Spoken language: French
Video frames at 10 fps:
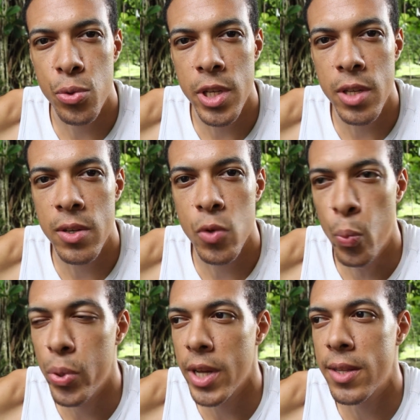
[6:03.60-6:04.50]
unique, ou
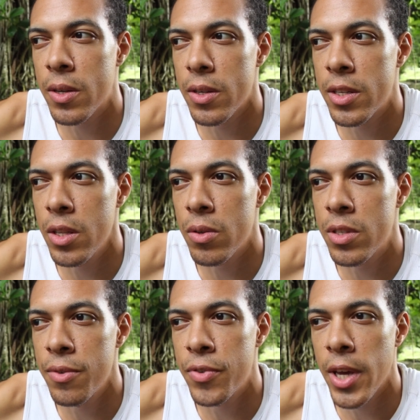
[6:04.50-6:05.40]
peut-être
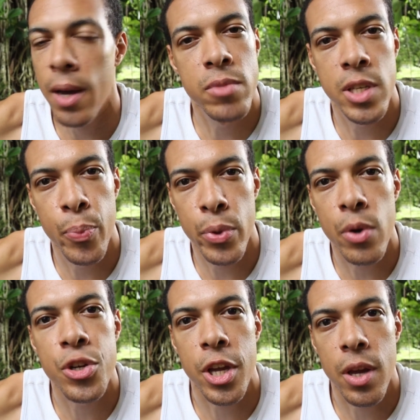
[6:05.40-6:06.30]
s'identifier un petit peu
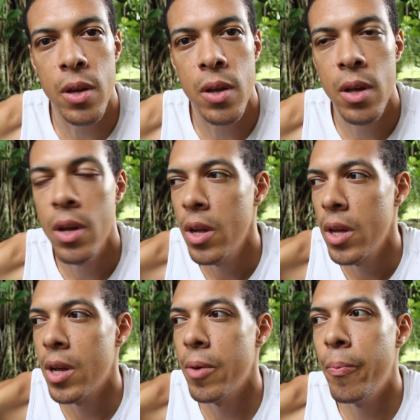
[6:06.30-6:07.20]
dans chacun,
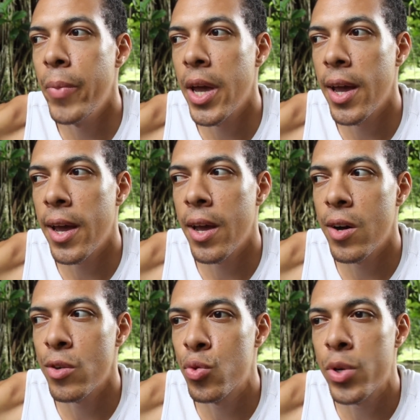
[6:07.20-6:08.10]
mais
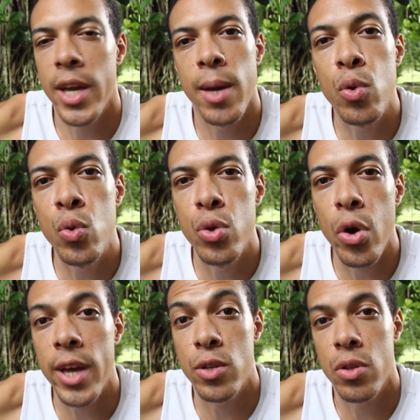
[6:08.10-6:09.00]
en tout cas, il y a beaucoup de
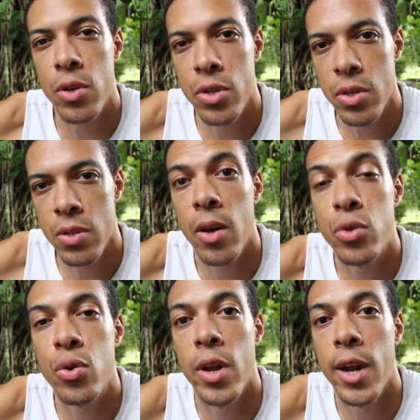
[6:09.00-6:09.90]
résonance
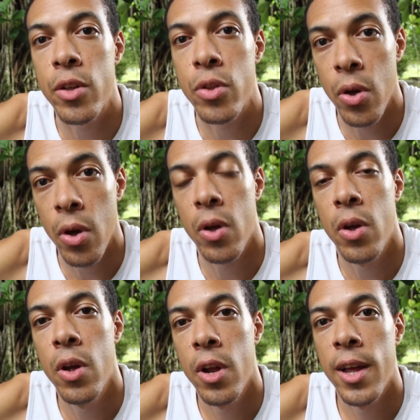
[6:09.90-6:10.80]
entre les lecteurs
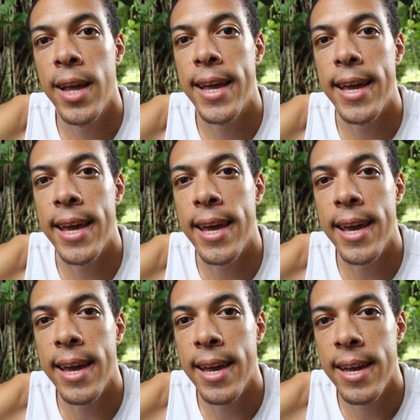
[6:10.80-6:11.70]

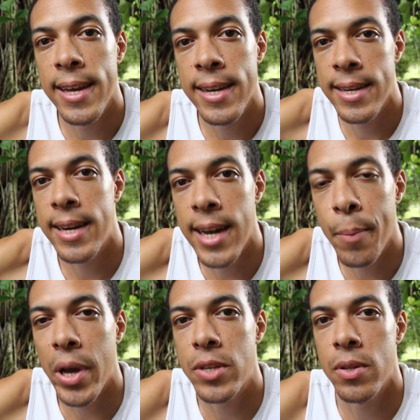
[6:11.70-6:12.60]
et les
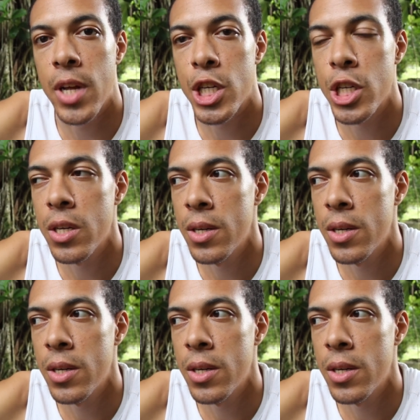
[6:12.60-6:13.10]
personnages